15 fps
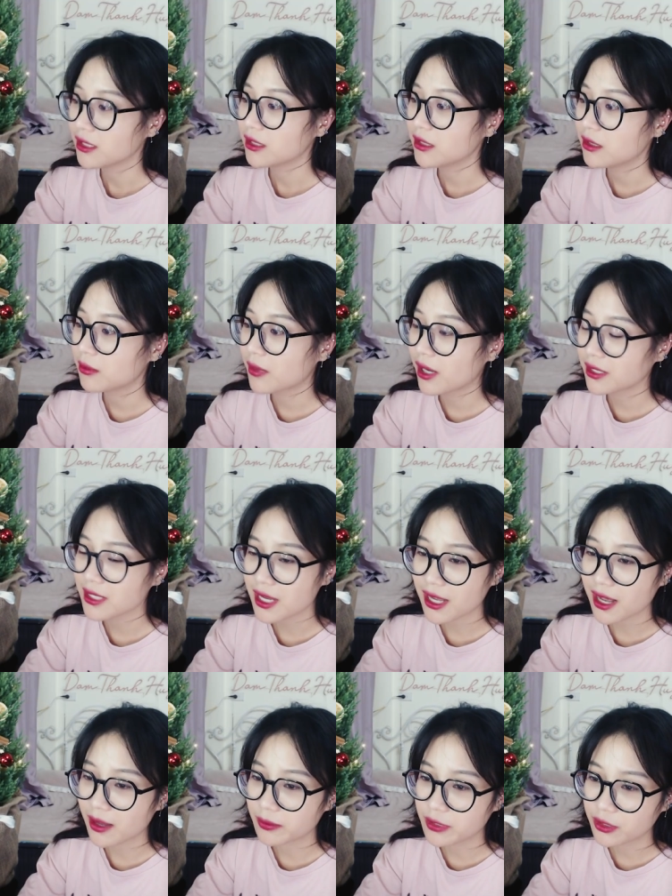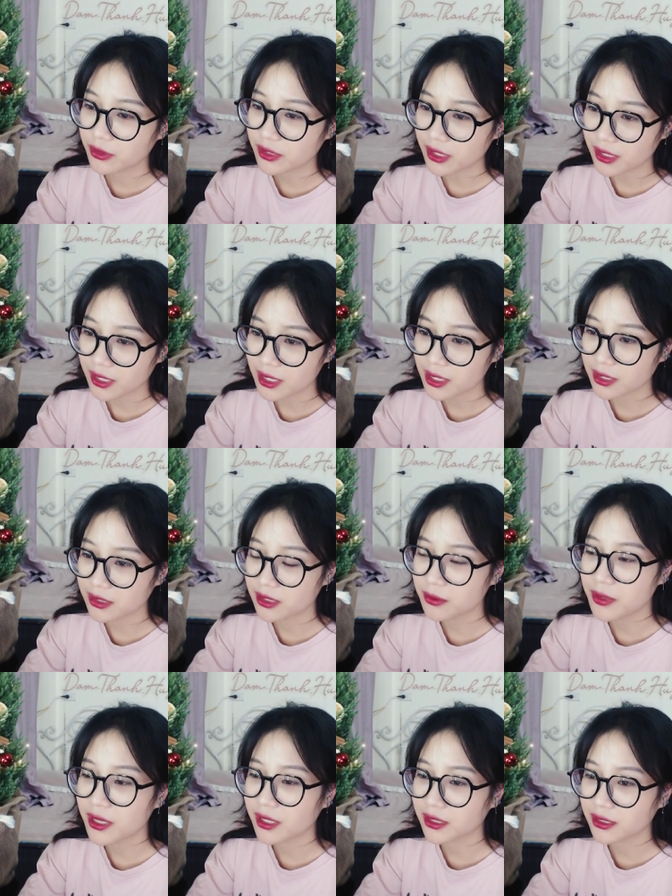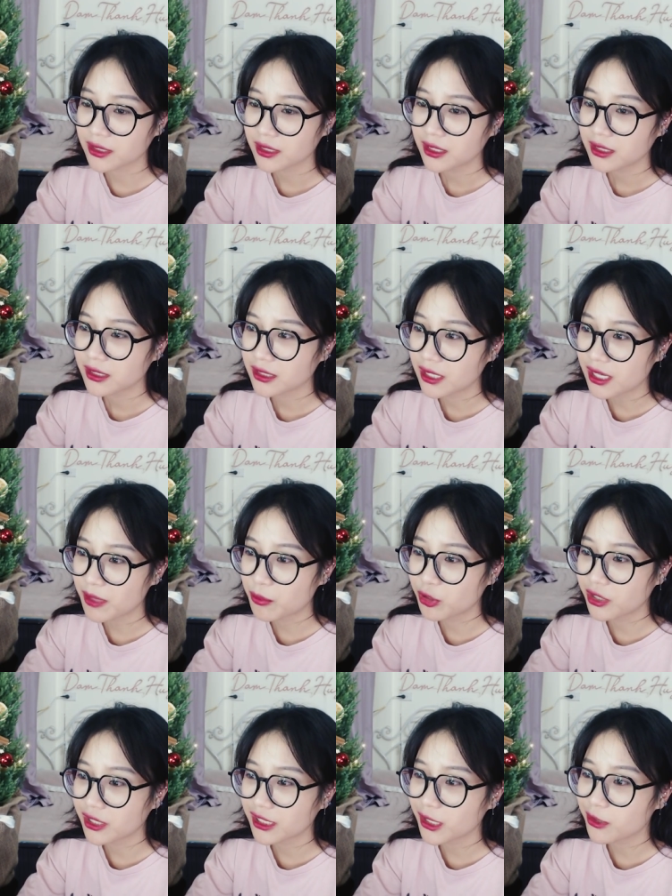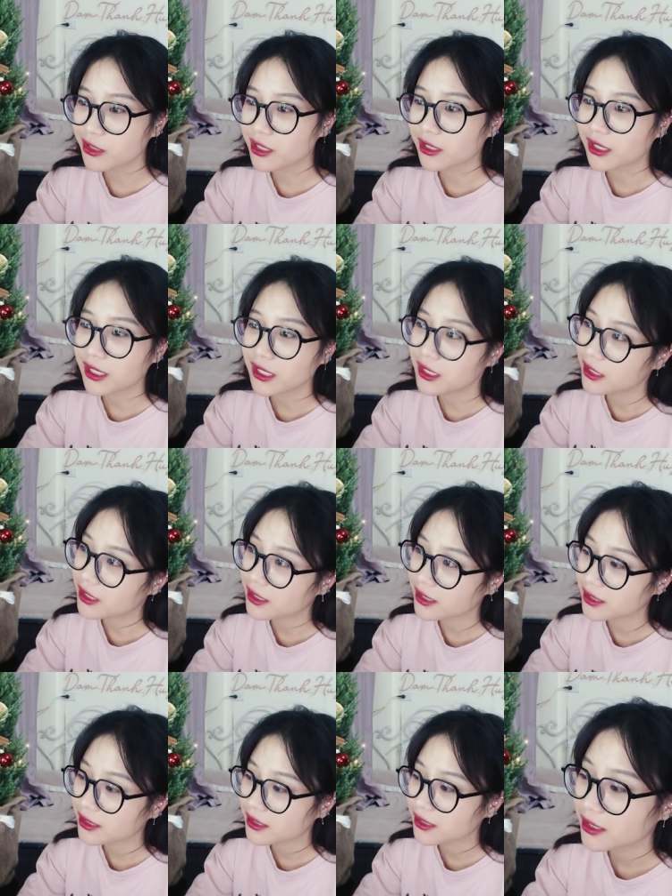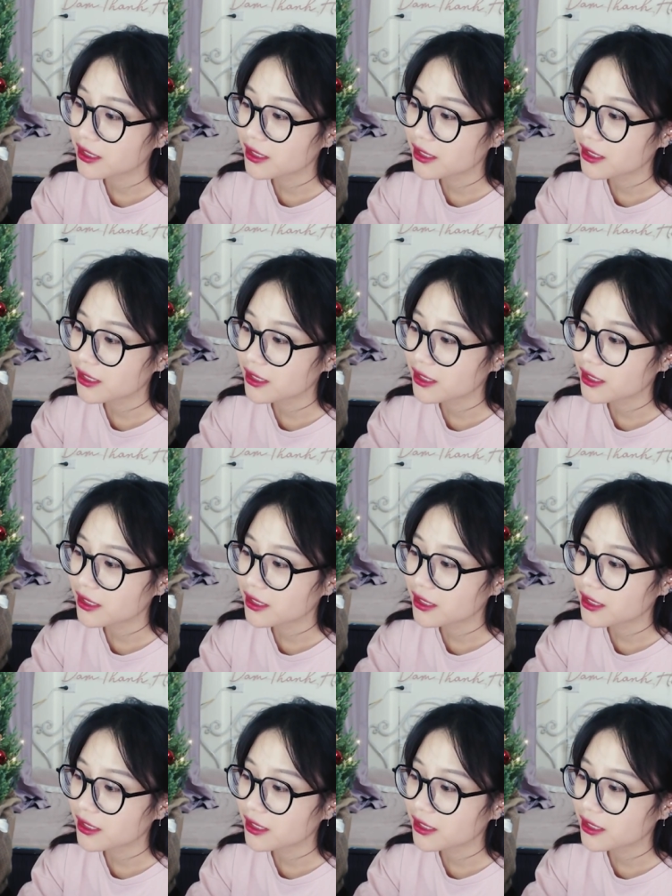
nhưng mà nhạy cảm thì có thể là nếu mà nếu là một người tiêu cực thì uh,